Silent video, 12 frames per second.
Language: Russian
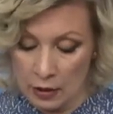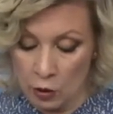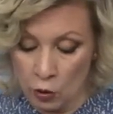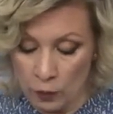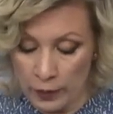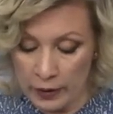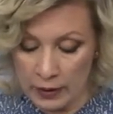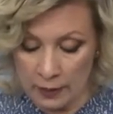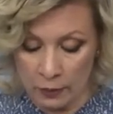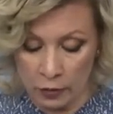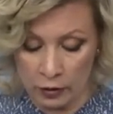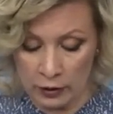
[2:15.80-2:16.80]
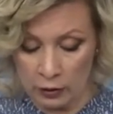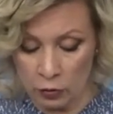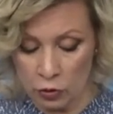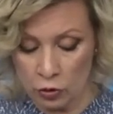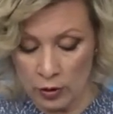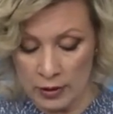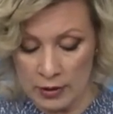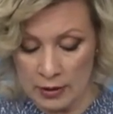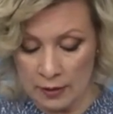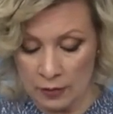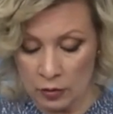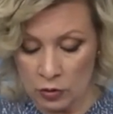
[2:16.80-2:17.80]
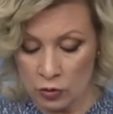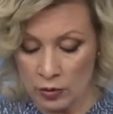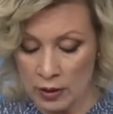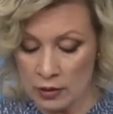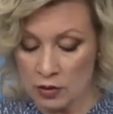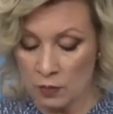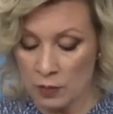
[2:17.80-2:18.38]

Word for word: любые намеки на то, что они ставят государство